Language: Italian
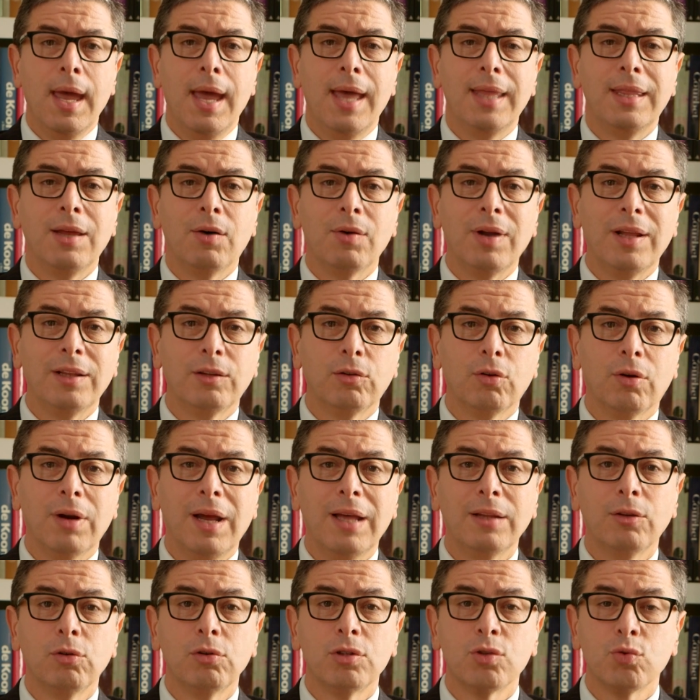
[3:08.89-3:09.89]
e da un altro
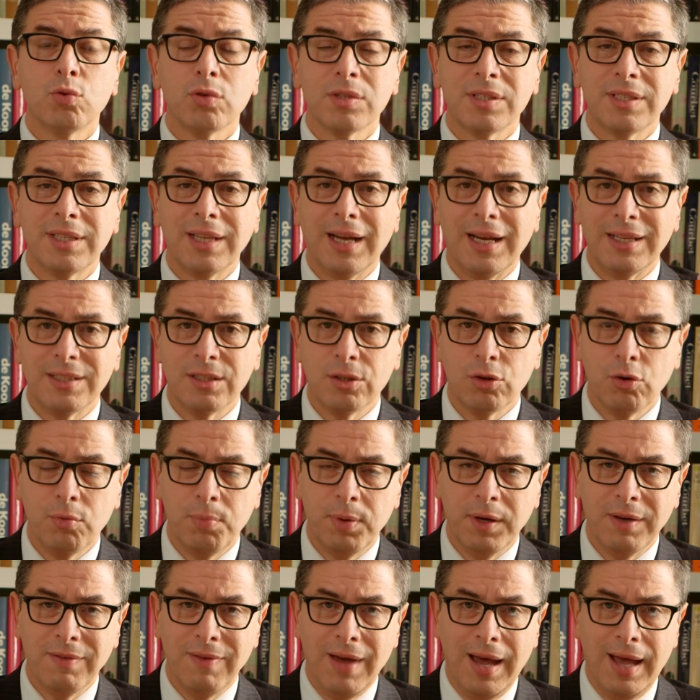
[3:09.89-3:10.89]
lato il suo strazio
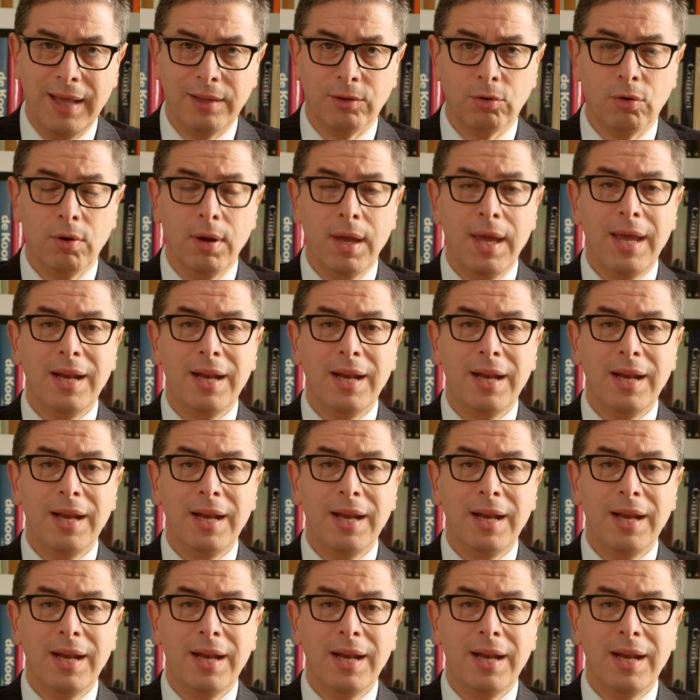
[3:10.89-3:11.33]
privato